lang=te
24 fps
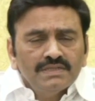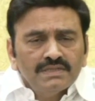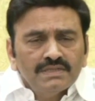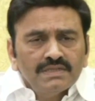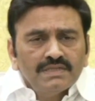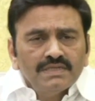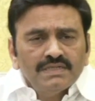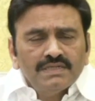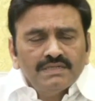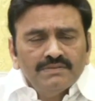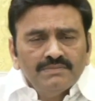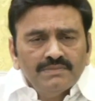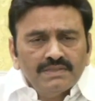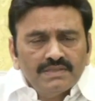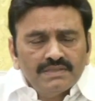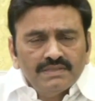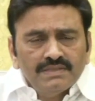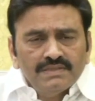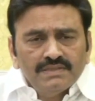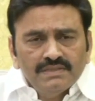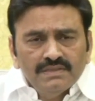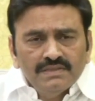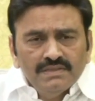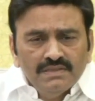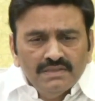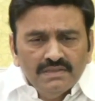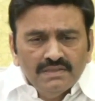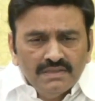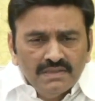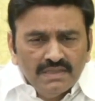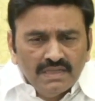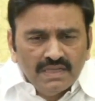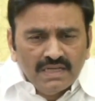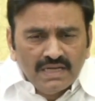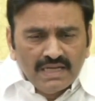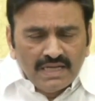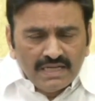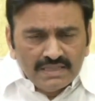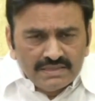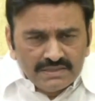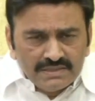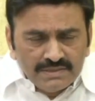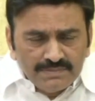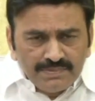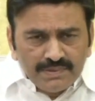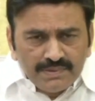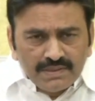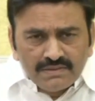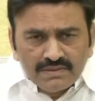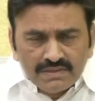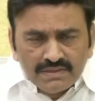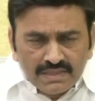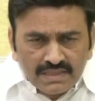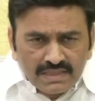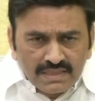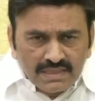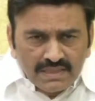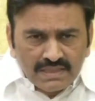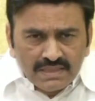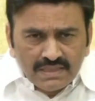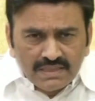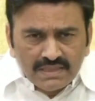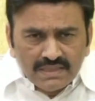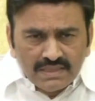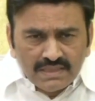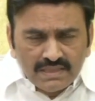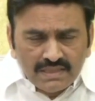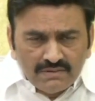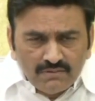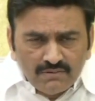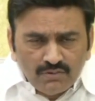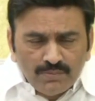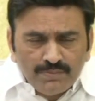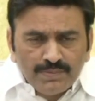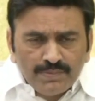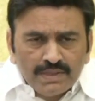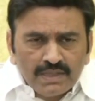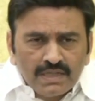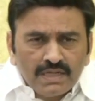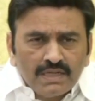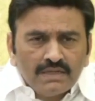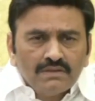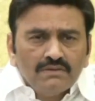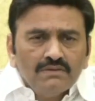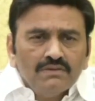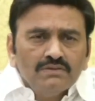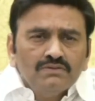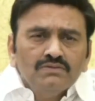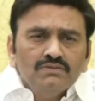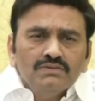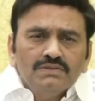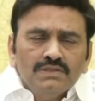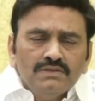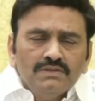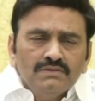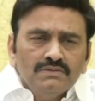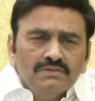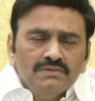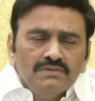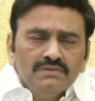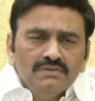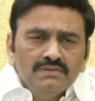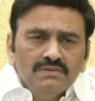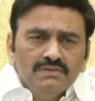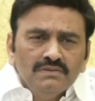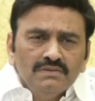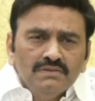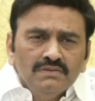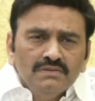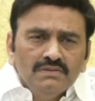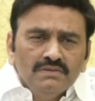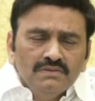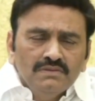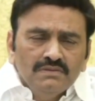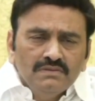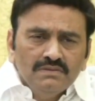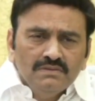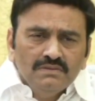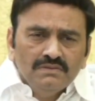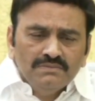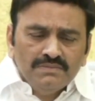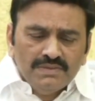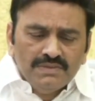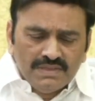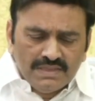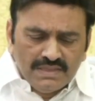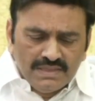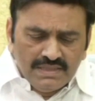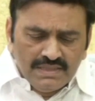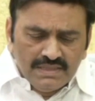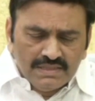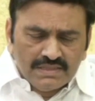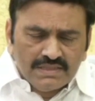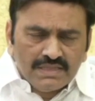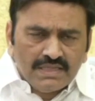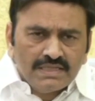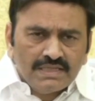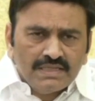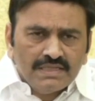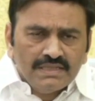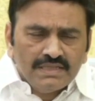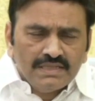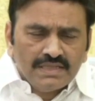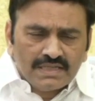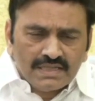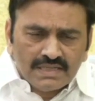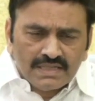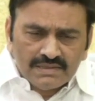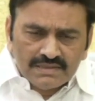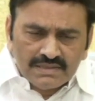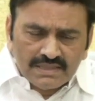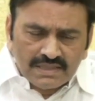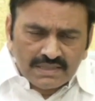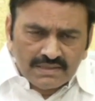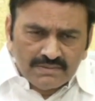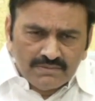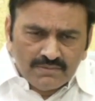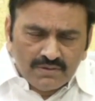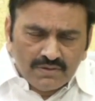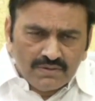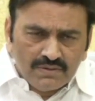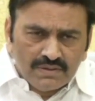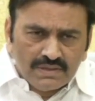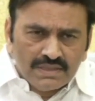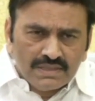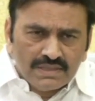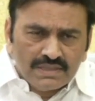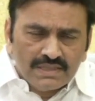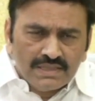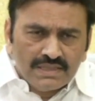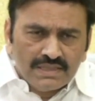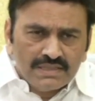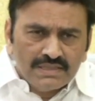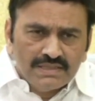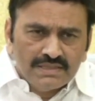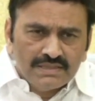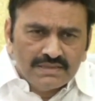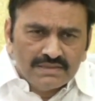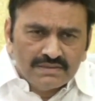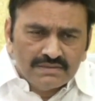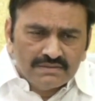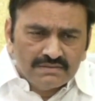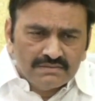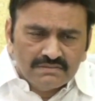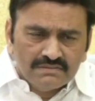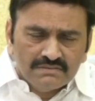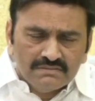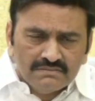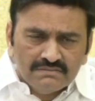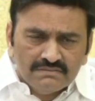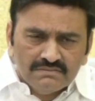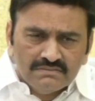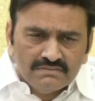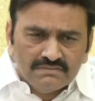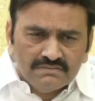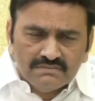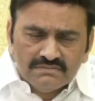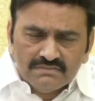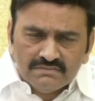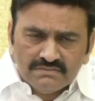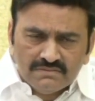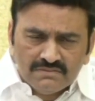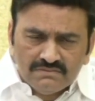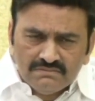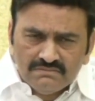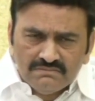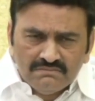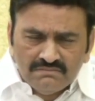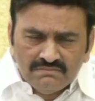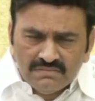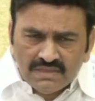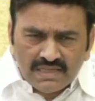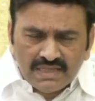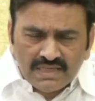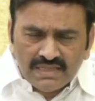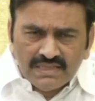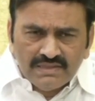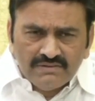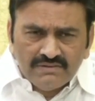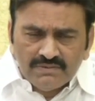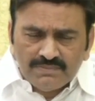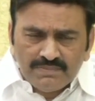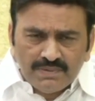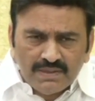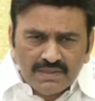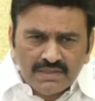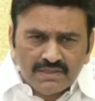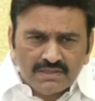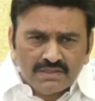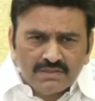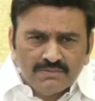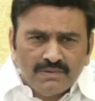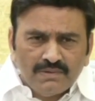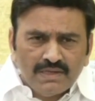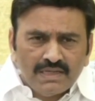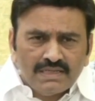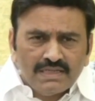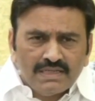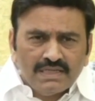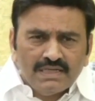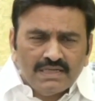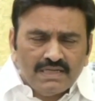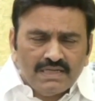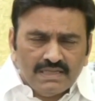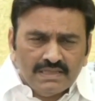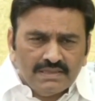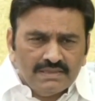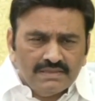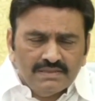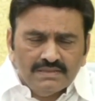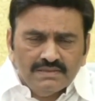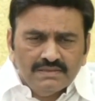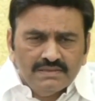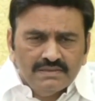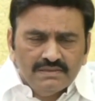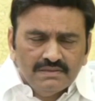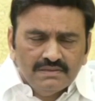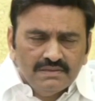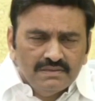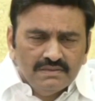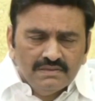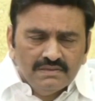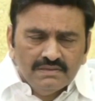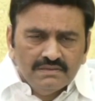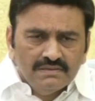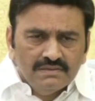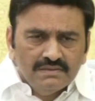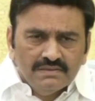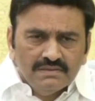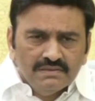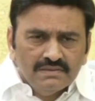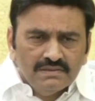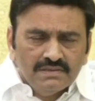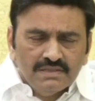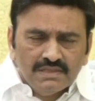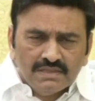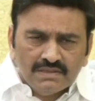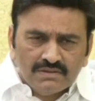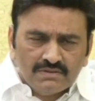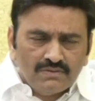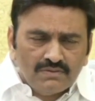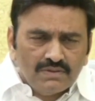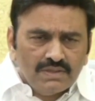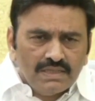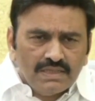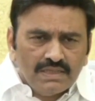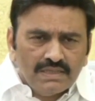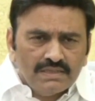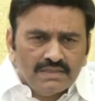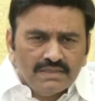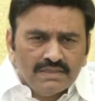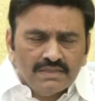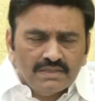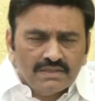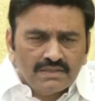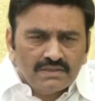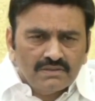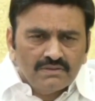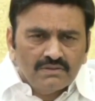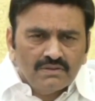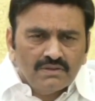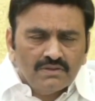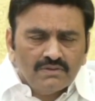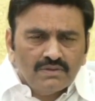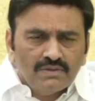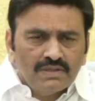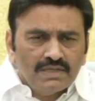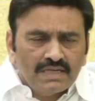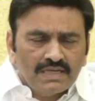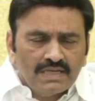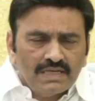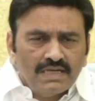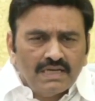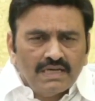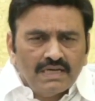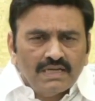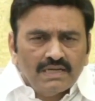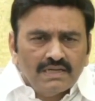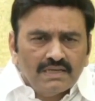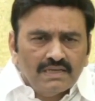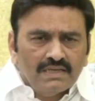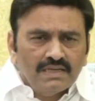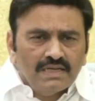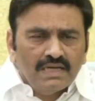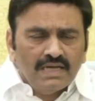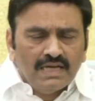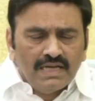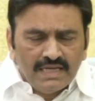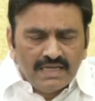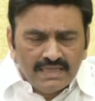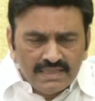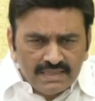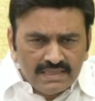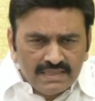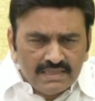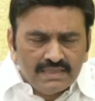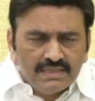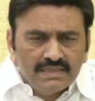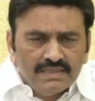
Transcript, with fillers: ఎందుకంటే మరి ఆయన చెప్పారు నిన్న ఓపెన్ హార్ట్లో చూసాం మరి అన్నీ తానే ఎక్కడా జగన్మోహన్ రెడ్డి గారిని మరి ఆయన ఏమి పల్లెత్తు మాట అనలా నిన్న కూడా ఇంటర్వ్యూలో కూడా అనలా ఆయన